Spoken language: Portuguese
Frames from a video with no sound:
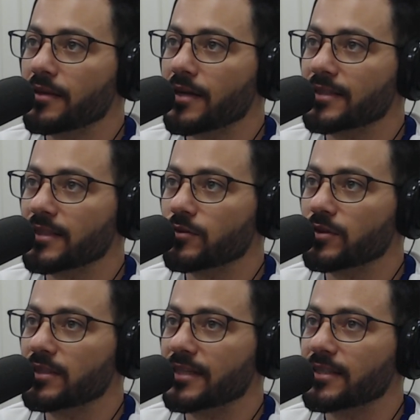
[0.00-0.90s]

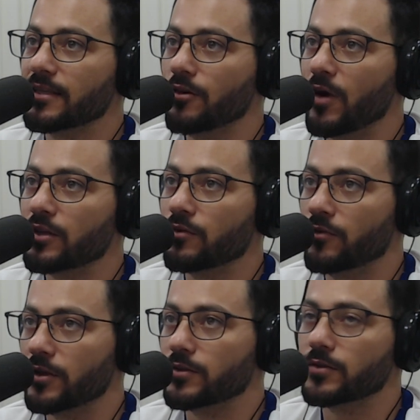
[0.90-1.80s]
364
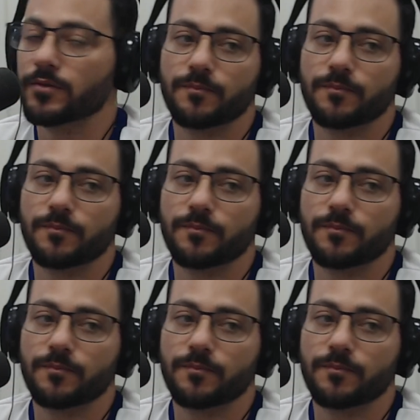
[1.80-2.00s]
votos.